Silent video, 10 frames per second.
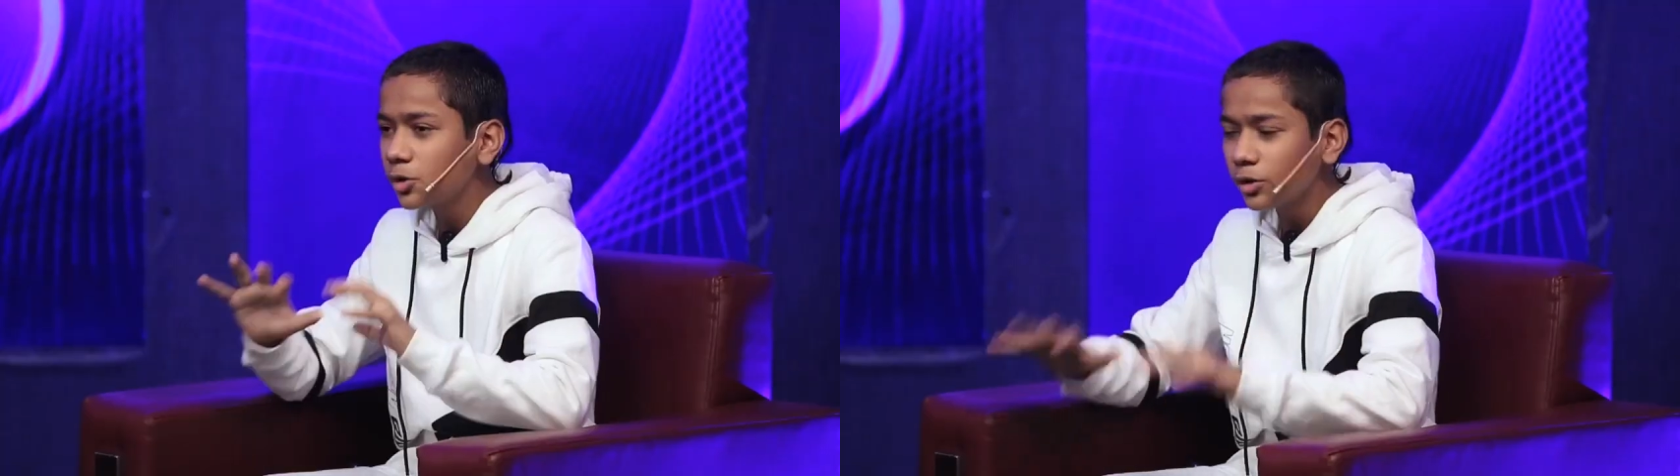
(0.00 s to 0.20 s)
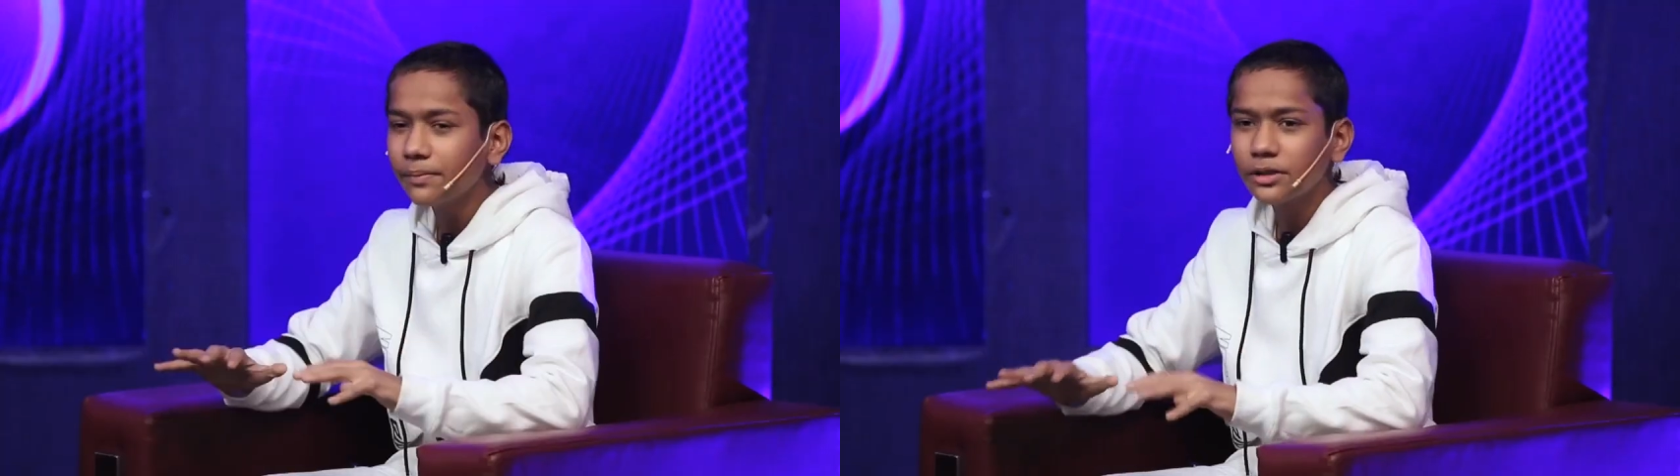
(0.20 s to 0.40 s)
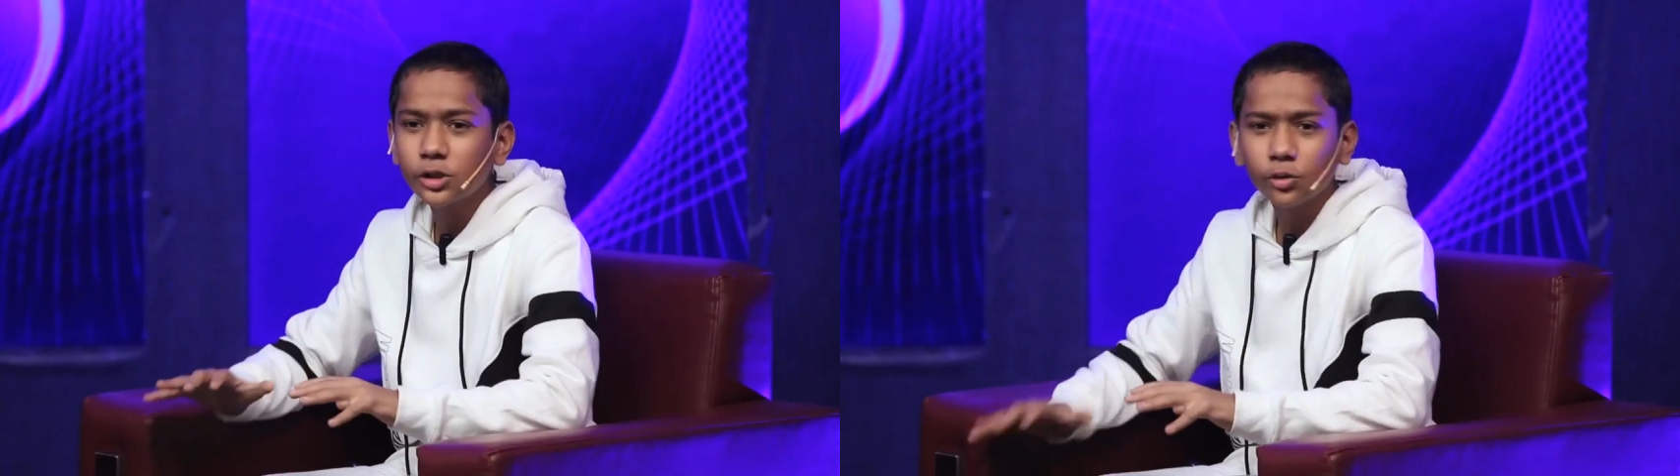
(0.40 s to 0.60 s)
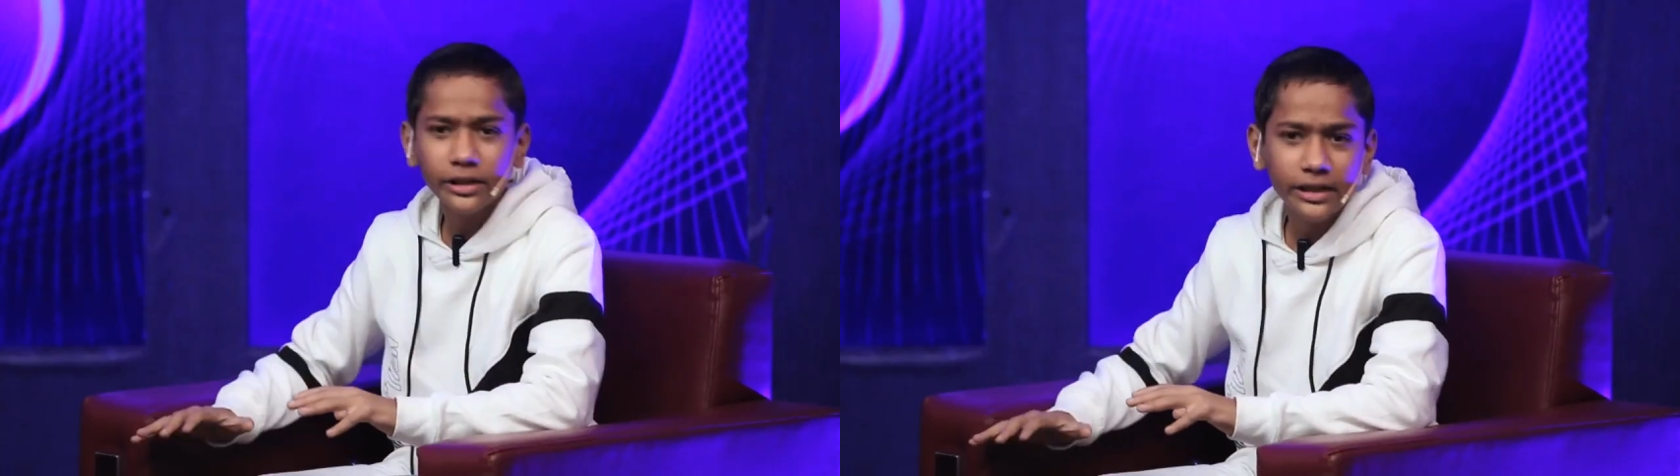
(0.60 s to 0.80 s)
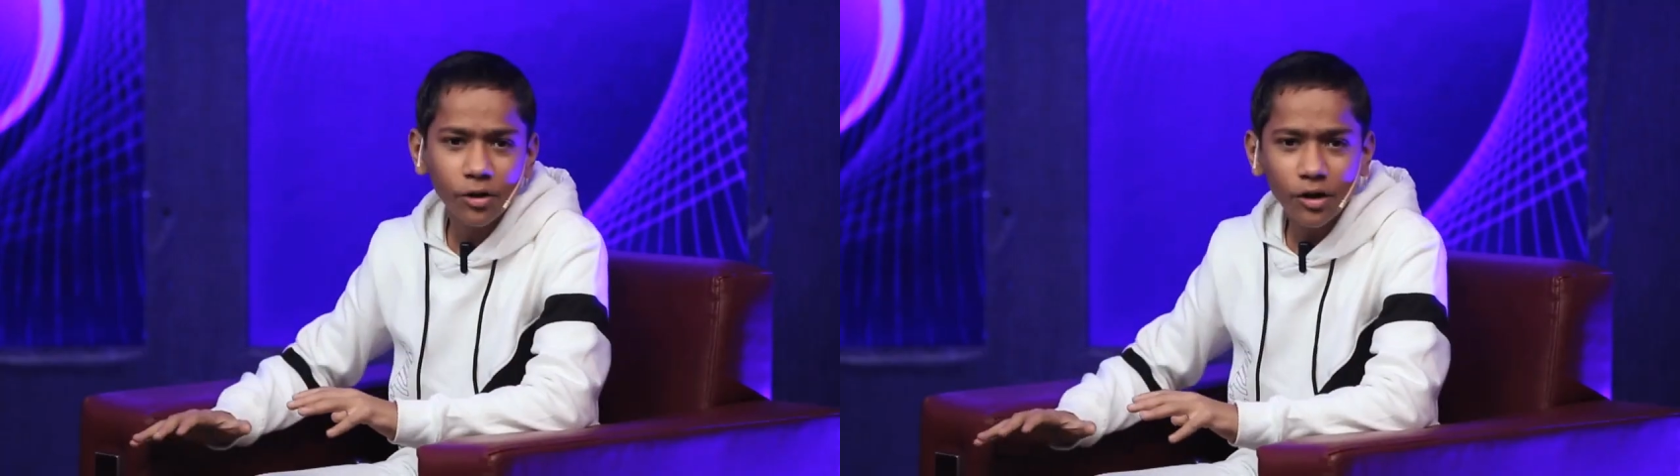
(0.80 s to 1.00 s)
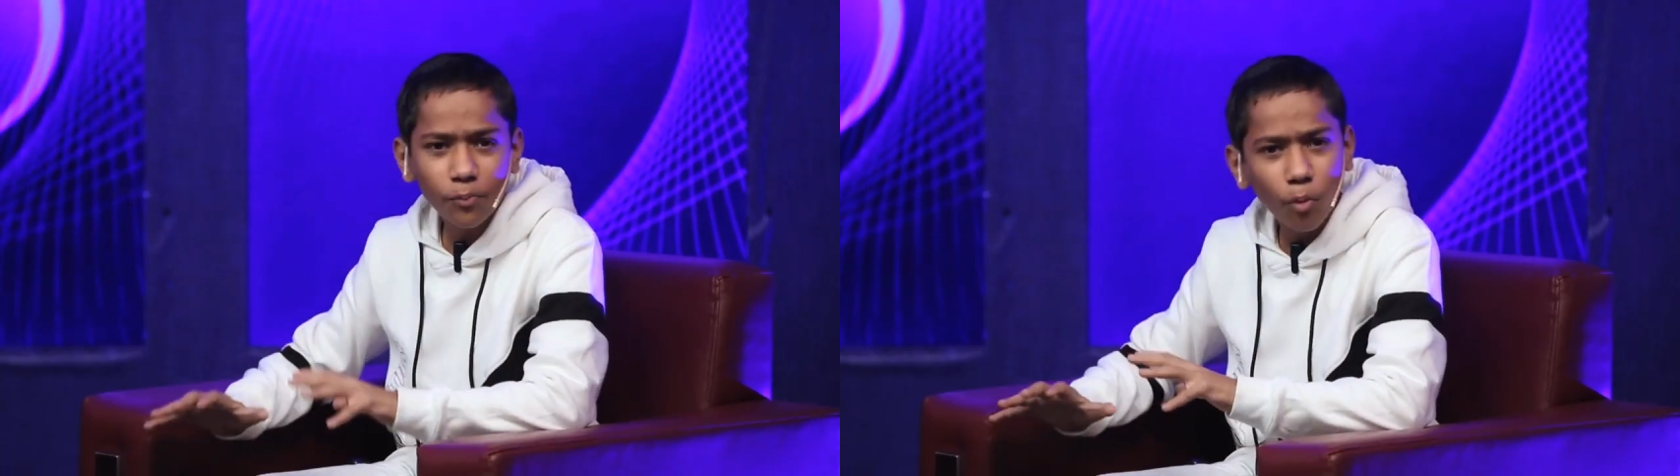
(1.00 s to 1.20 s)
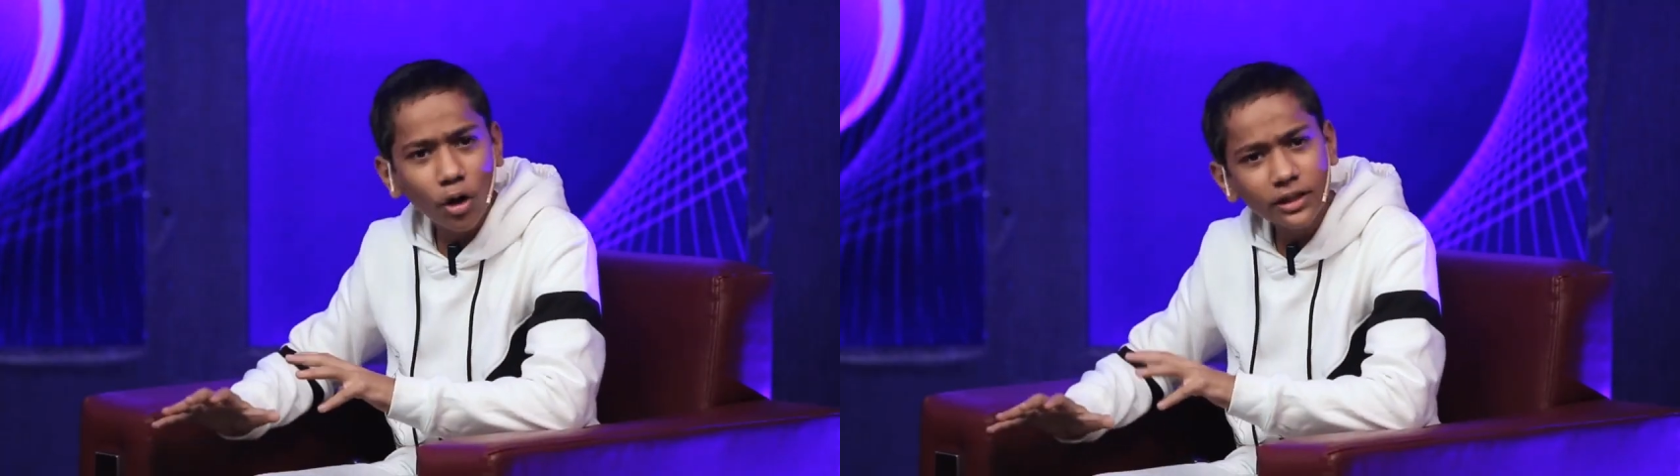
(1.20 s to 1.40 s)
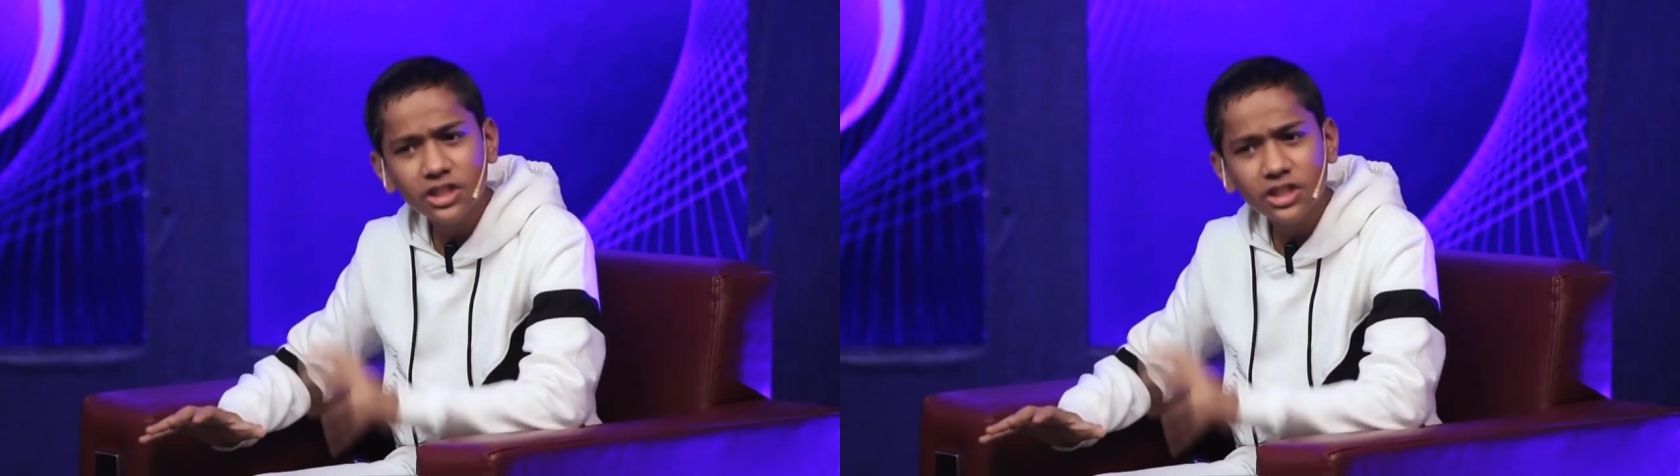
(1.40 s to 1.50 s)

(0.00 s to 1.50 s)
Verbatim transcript: छोटे बच्चे को देखा होगा बहुत